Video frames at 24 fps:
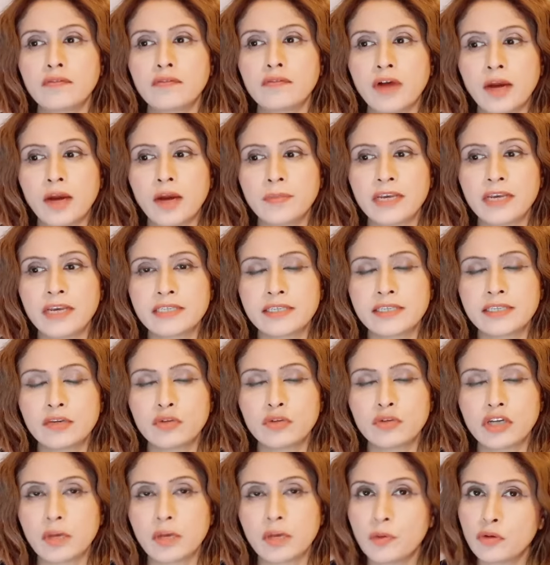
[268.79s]
वहाँ पे ऐसी
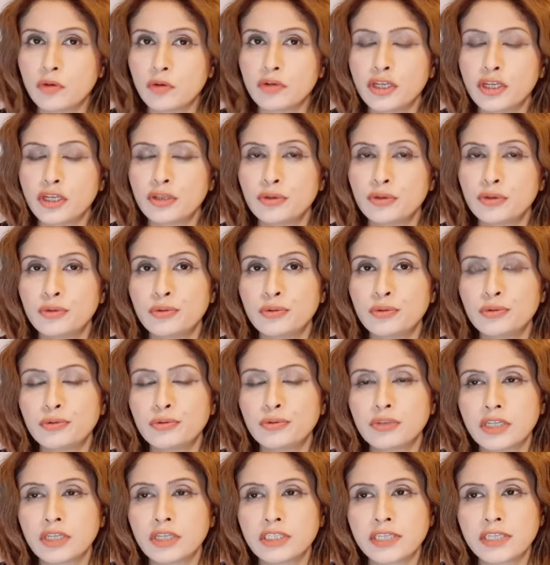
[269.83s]
कोई ख़बर होगी तो दूर
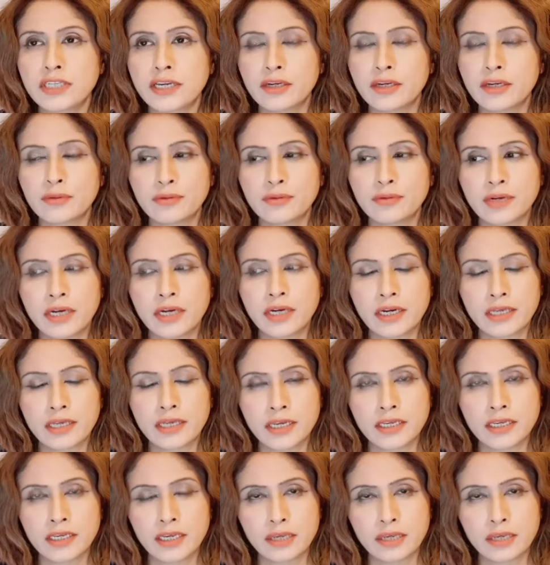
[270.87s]
दूर तक जाएगी तो उन्होंने कहा कि